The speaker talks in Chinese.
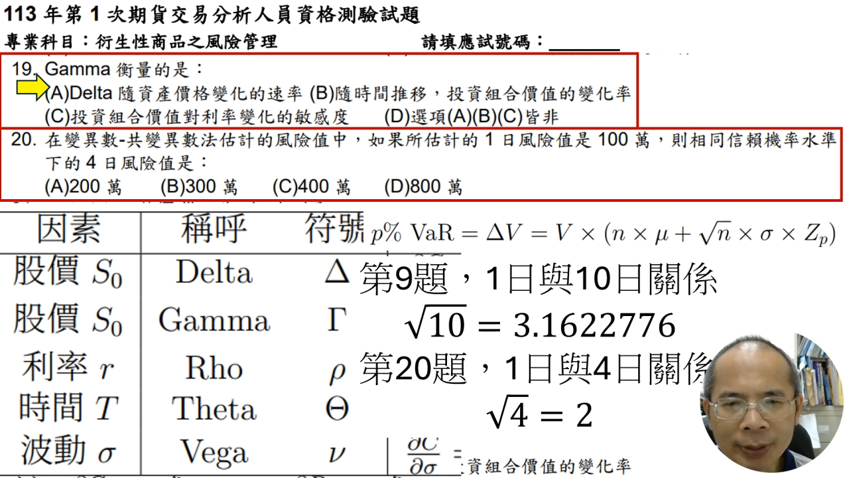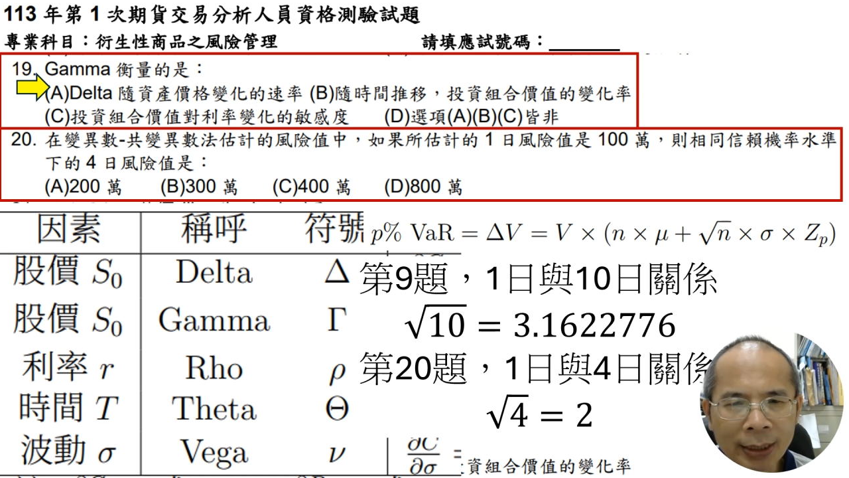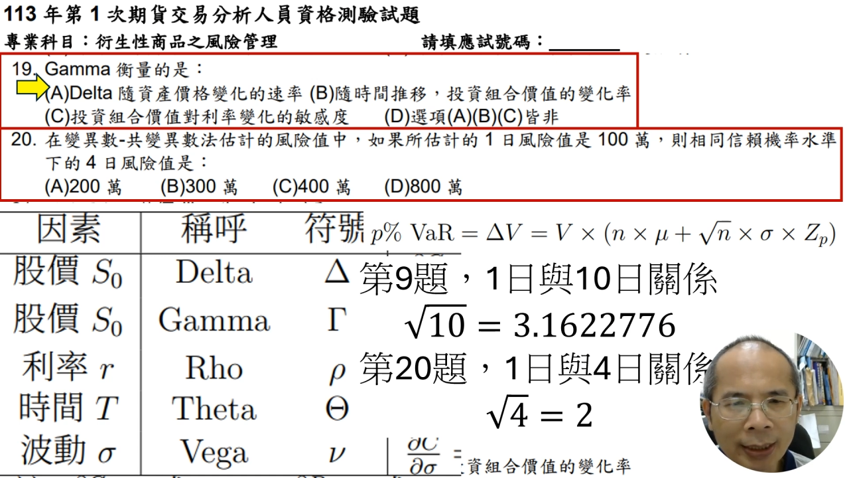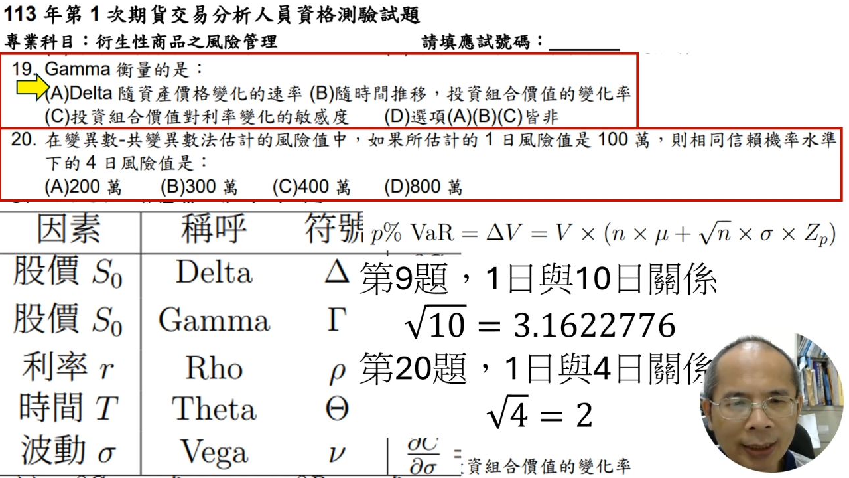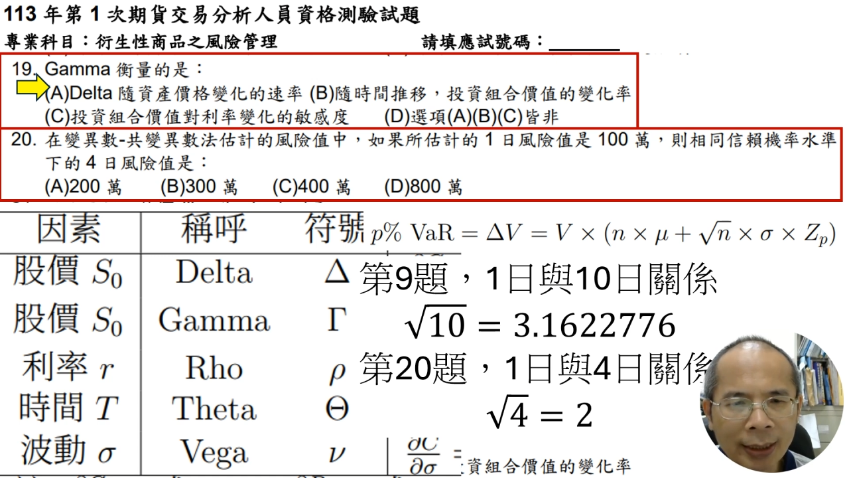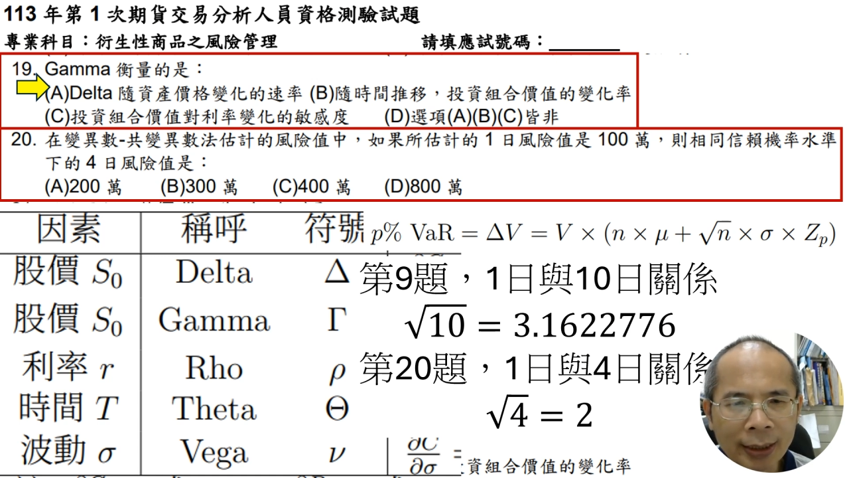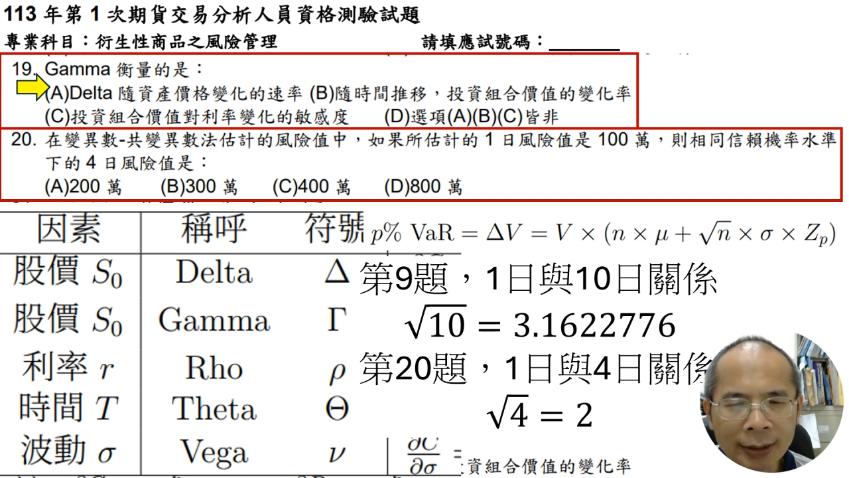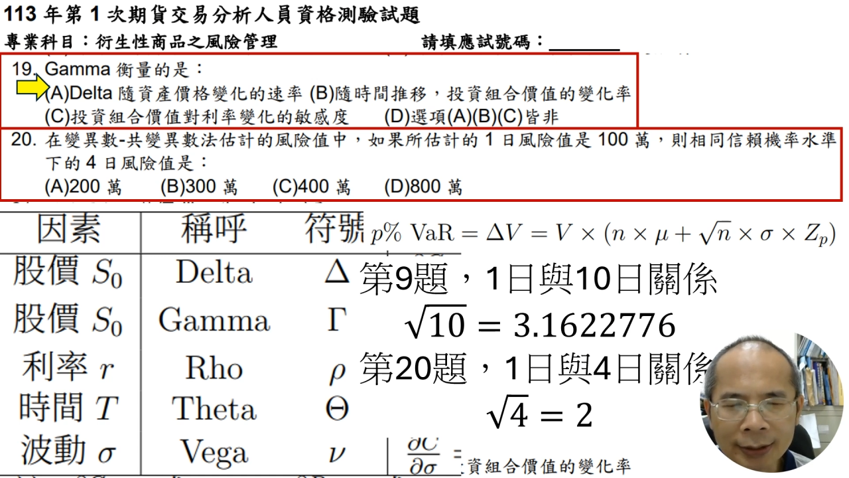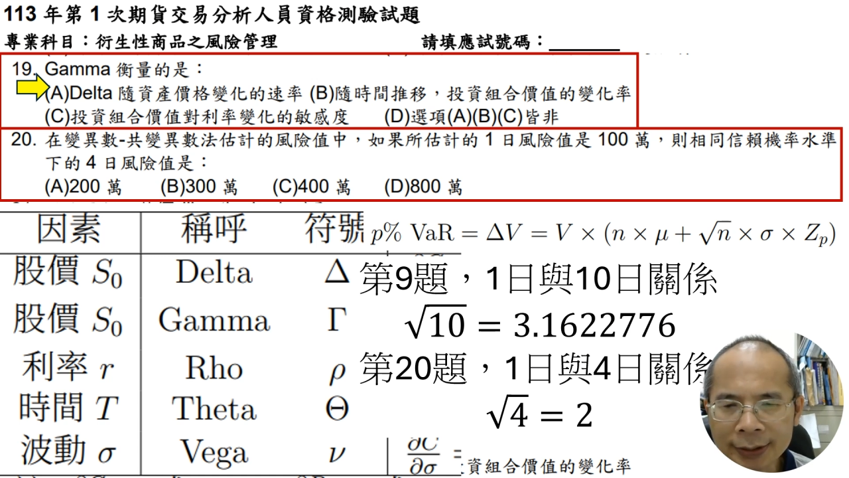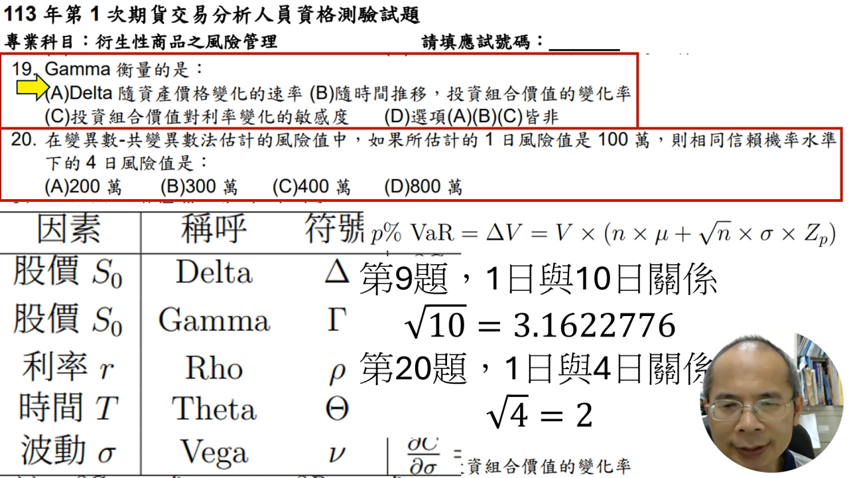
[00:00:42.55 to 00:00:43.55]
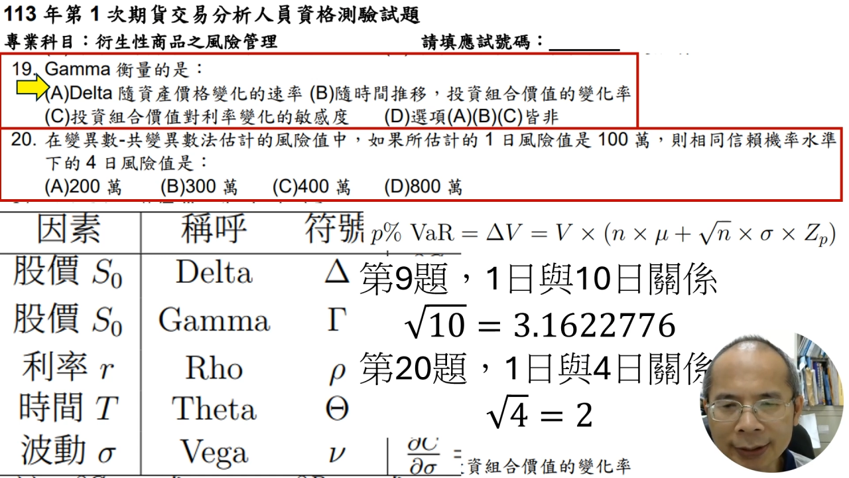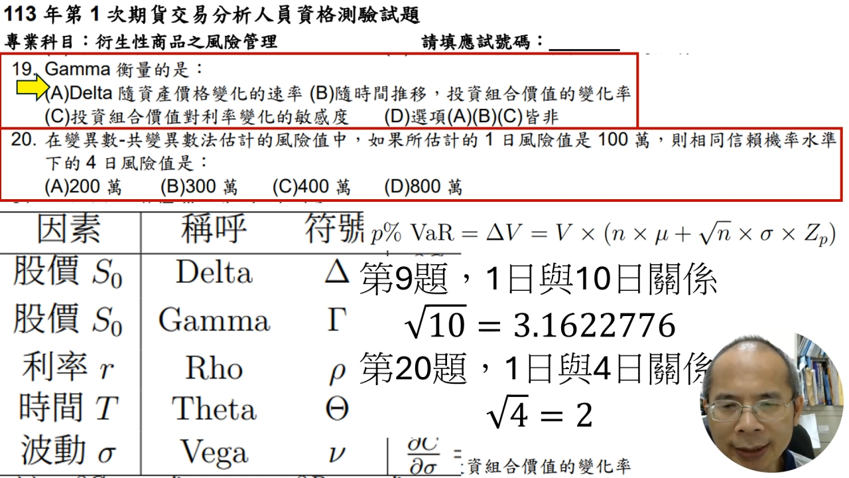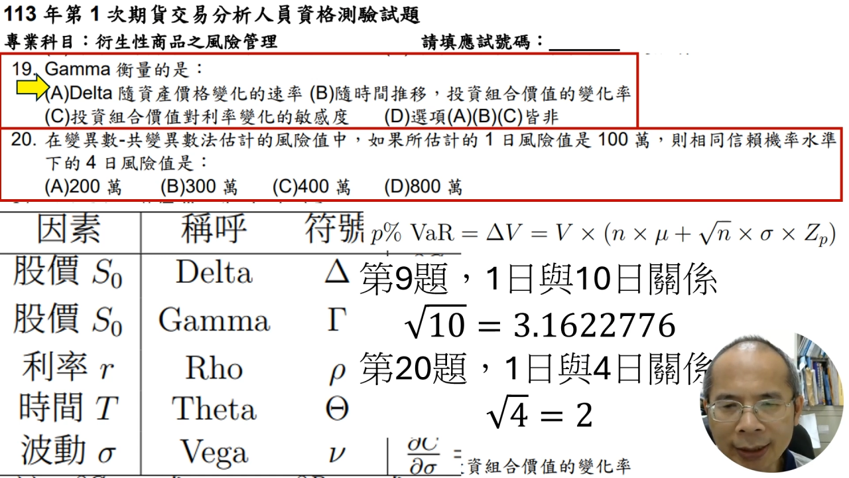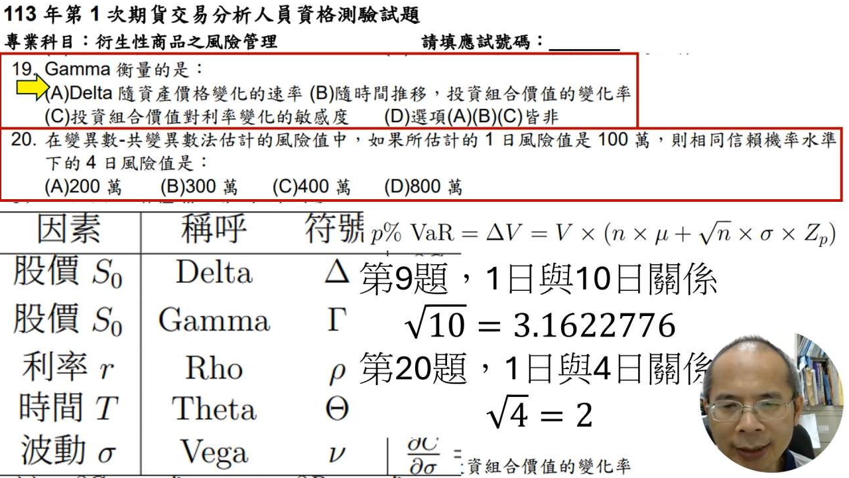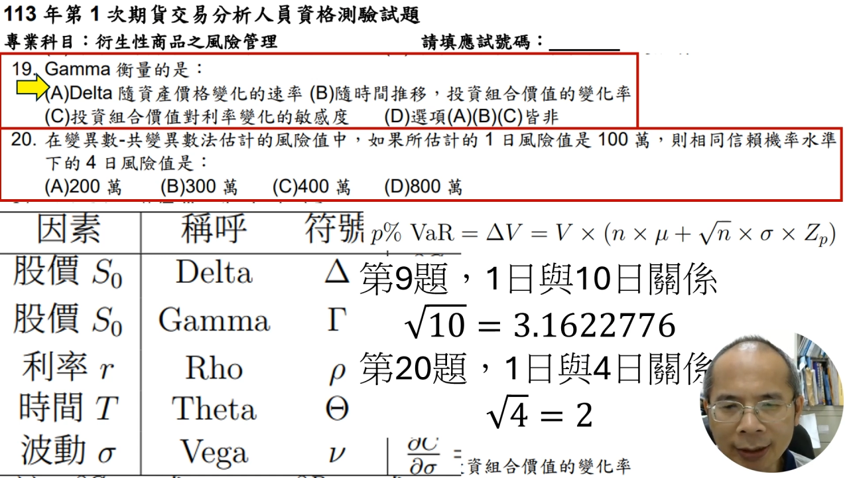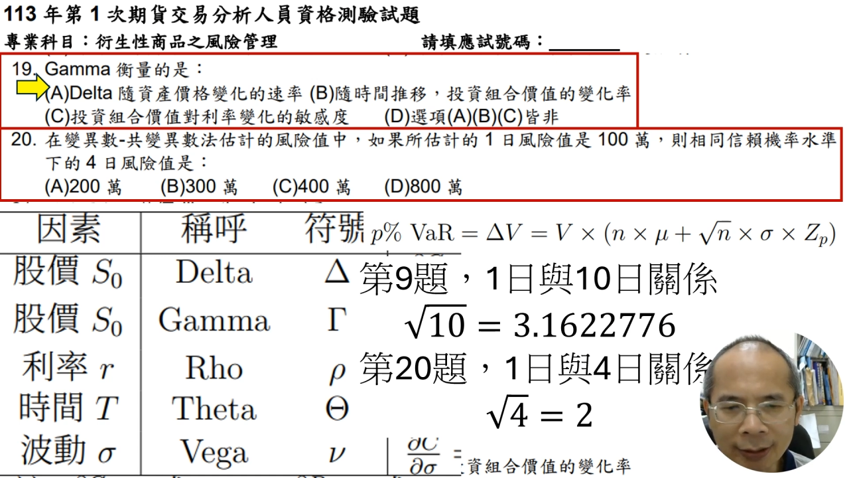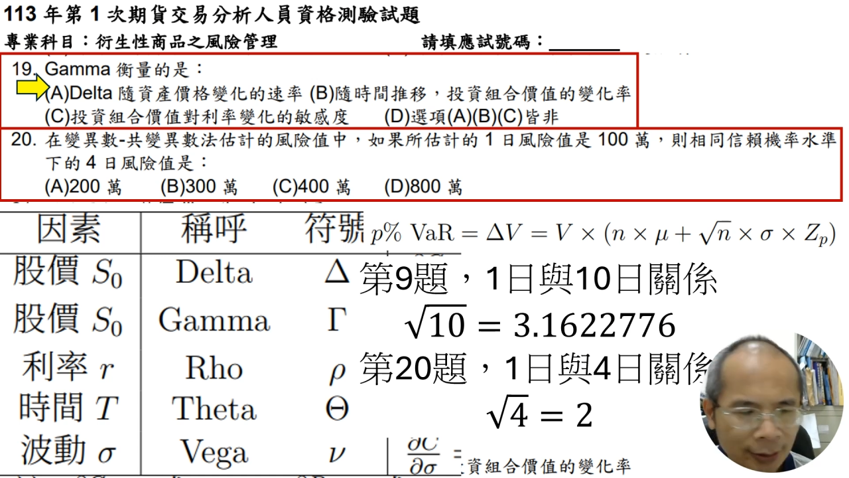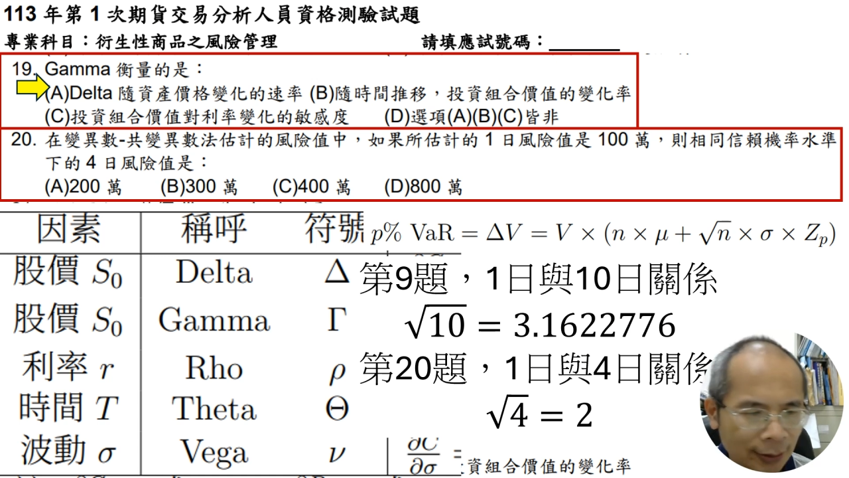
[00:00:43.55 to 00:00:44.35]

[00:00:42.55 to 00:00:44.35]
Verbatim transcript: 变四天哈，